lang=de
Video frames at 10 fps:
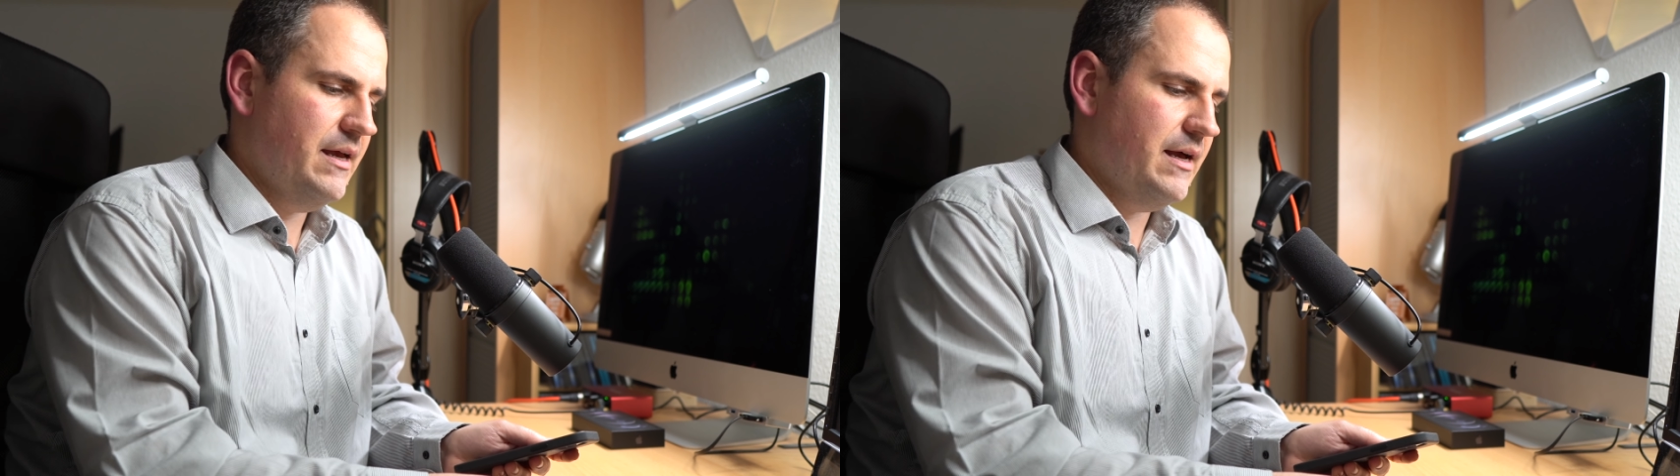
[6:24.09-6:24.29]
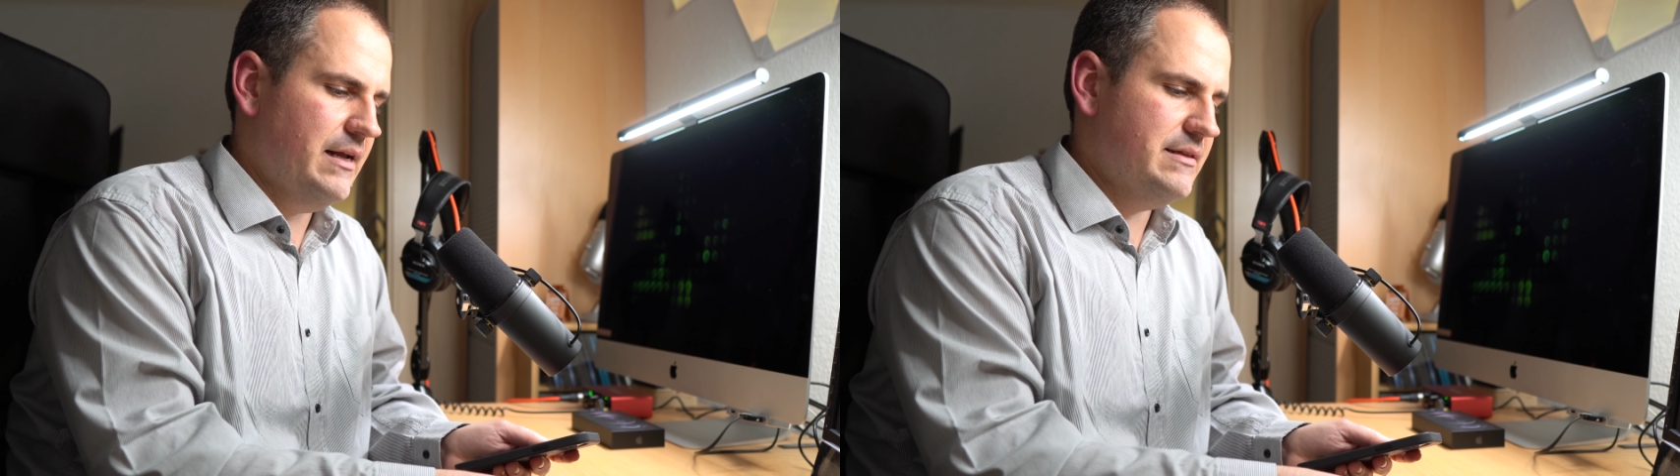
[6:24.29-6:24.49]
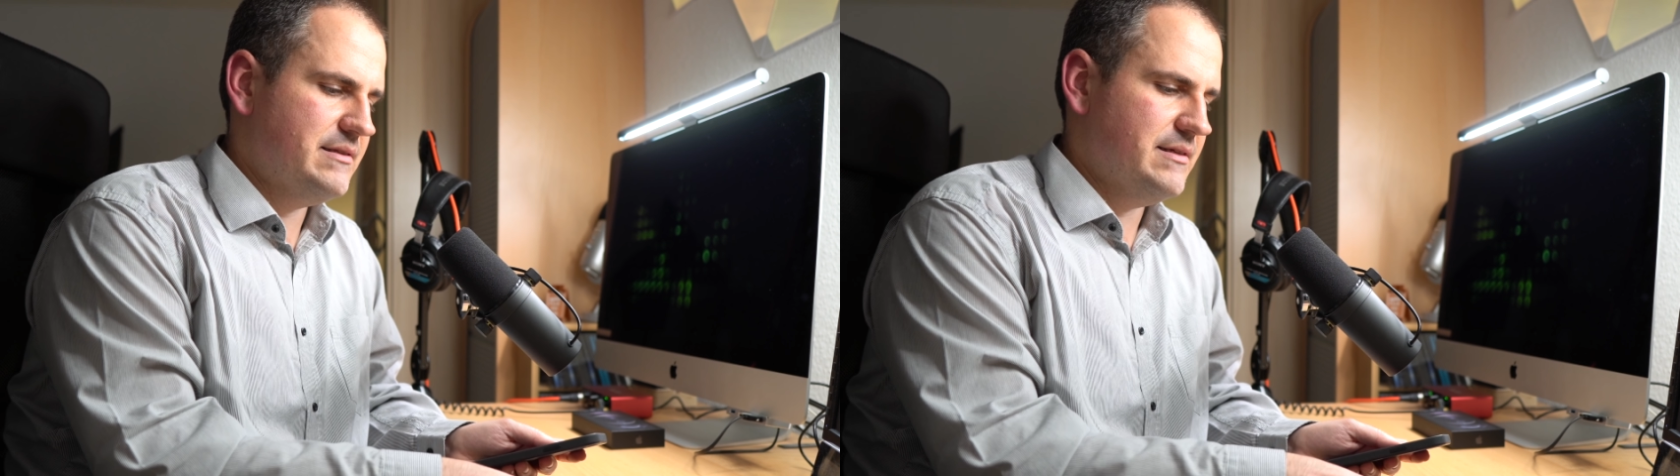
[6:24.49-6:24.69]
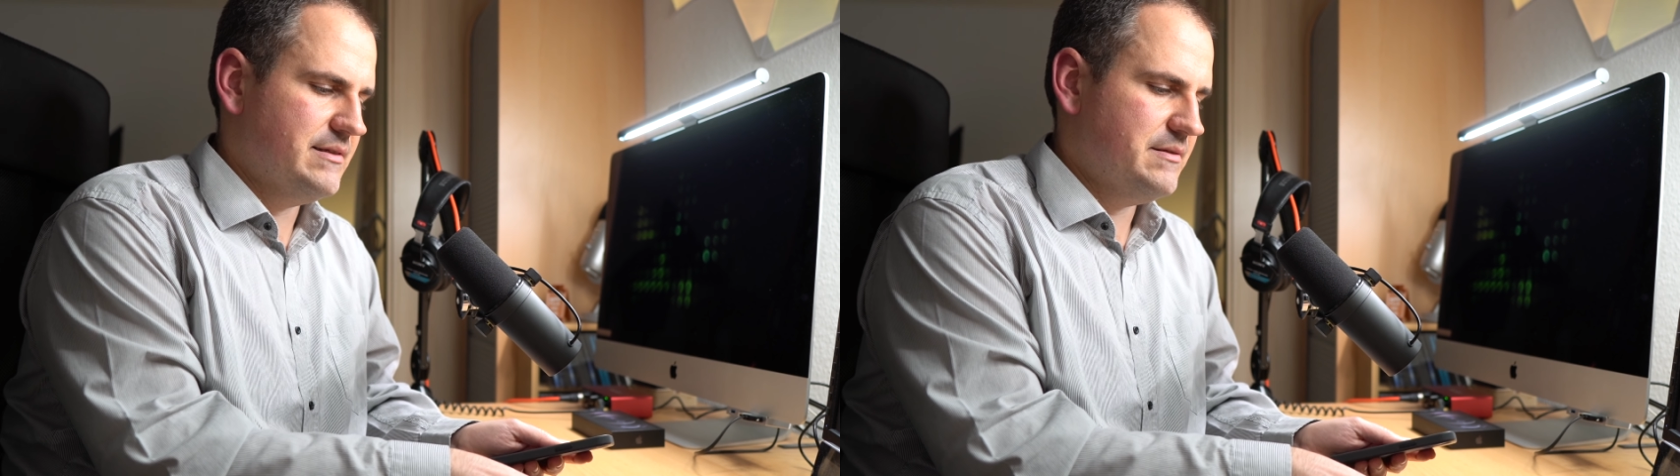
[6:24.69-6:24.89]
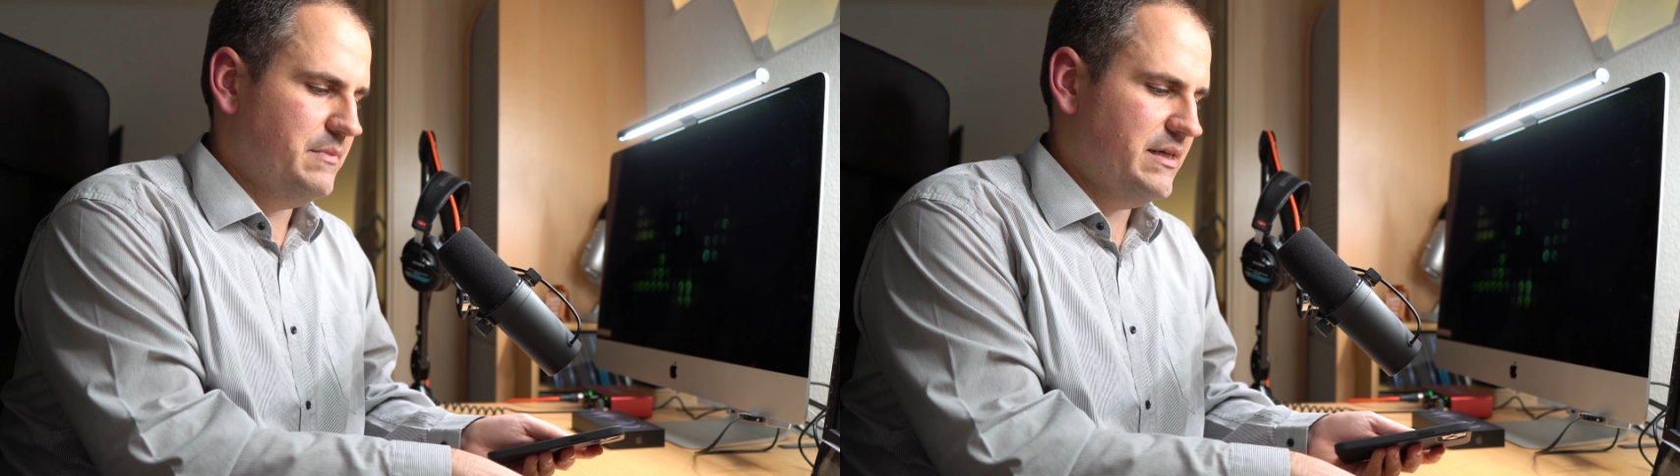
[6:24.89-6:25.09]
als
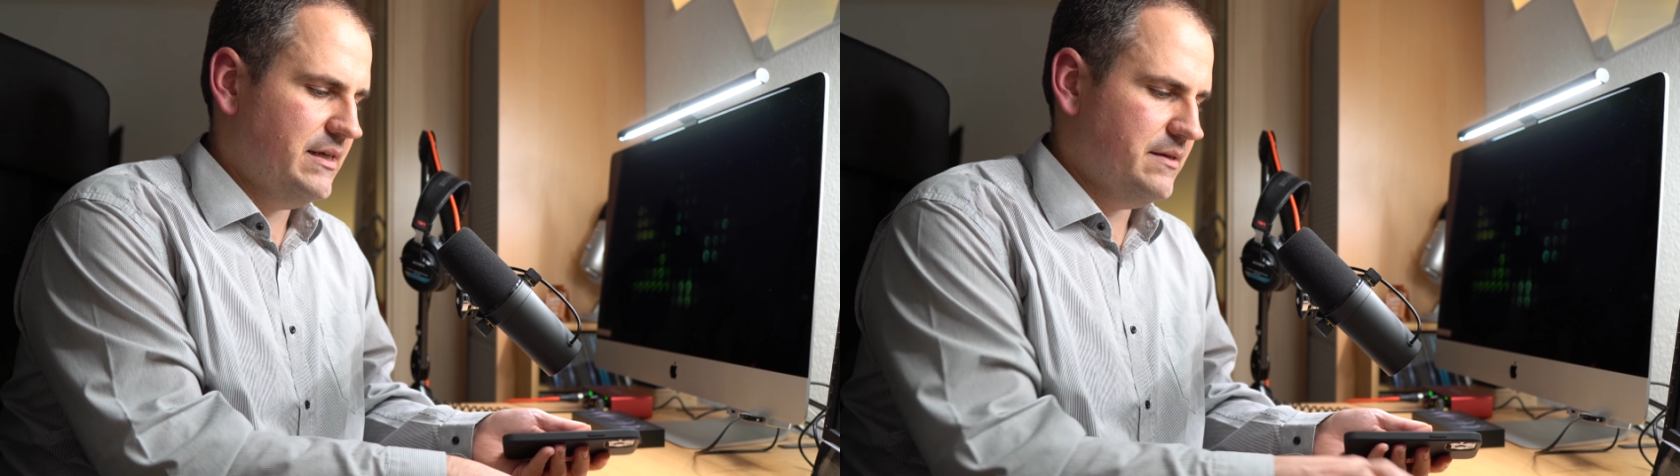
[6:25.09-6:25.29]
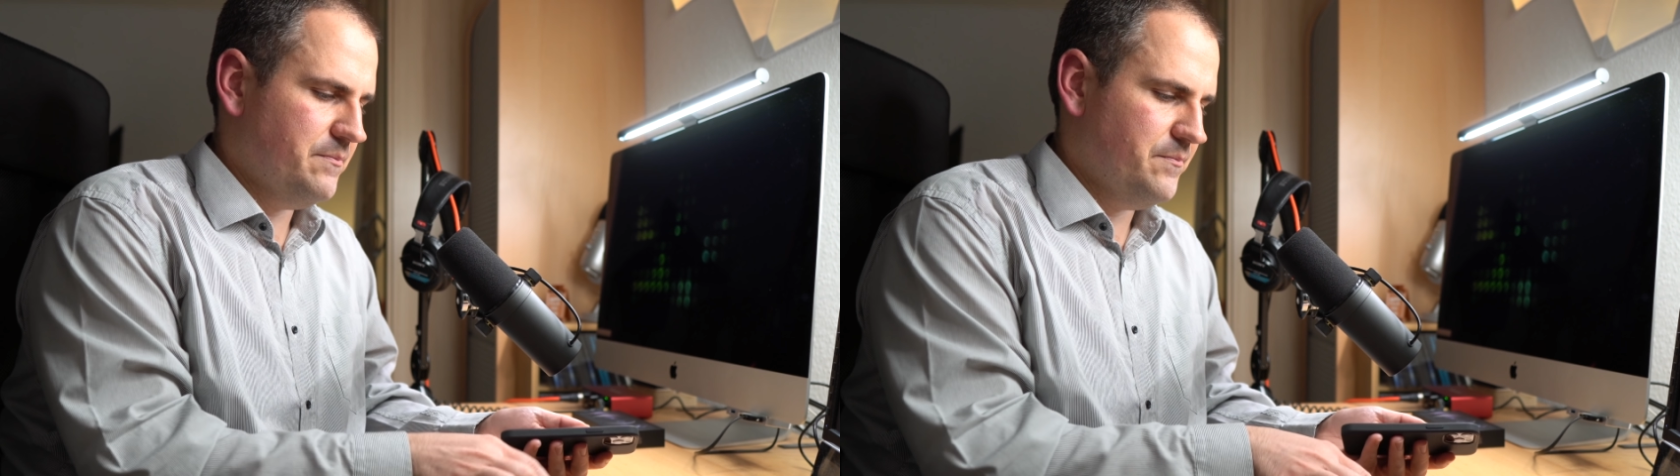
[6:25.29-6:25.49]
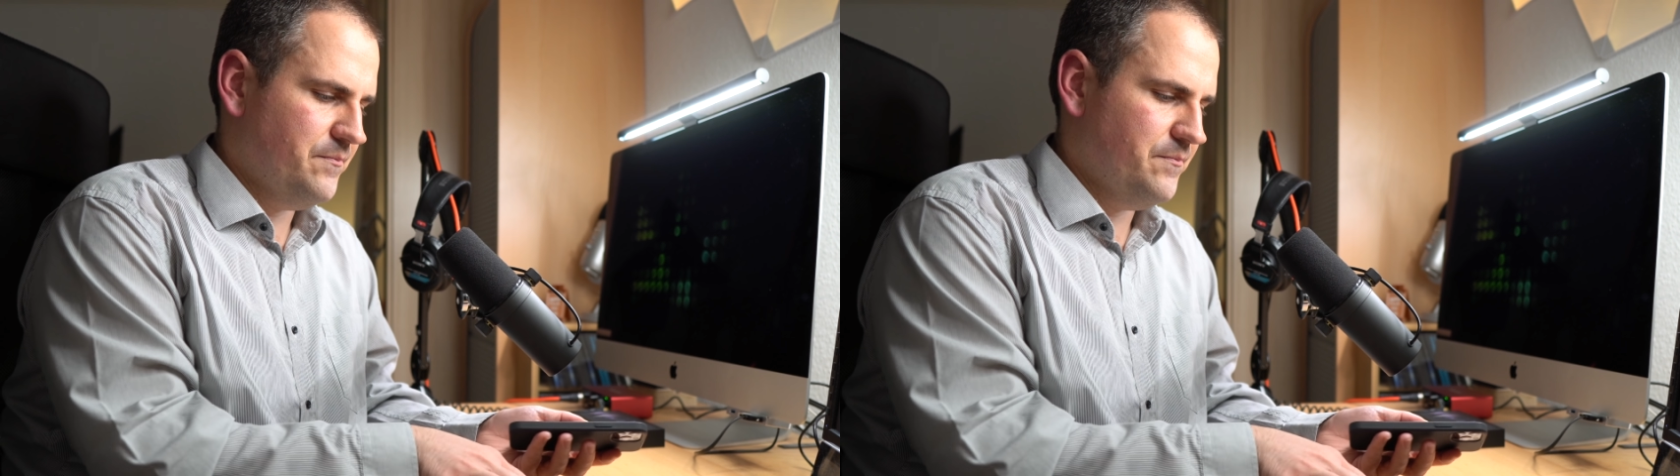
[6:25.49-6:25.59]
das Mini